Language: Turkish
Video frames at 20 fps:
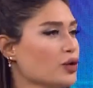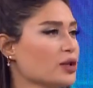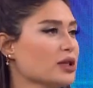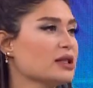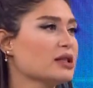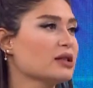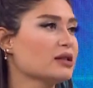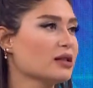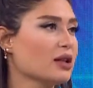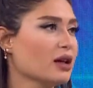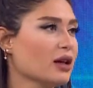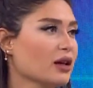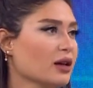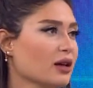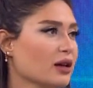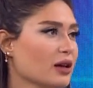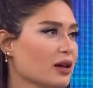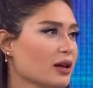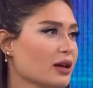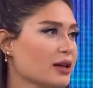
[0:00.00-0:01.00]
öncesinde
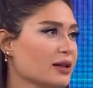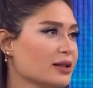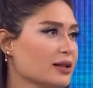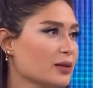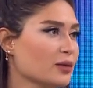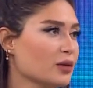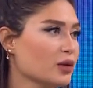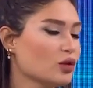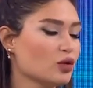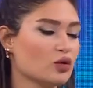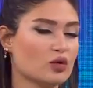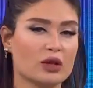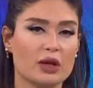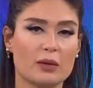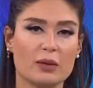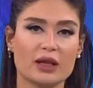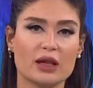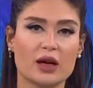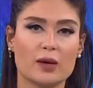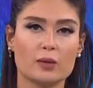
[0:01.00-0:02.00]
e, tabii
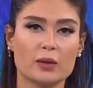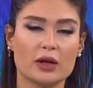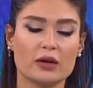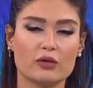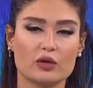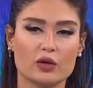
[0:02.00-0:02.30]
gündeme damga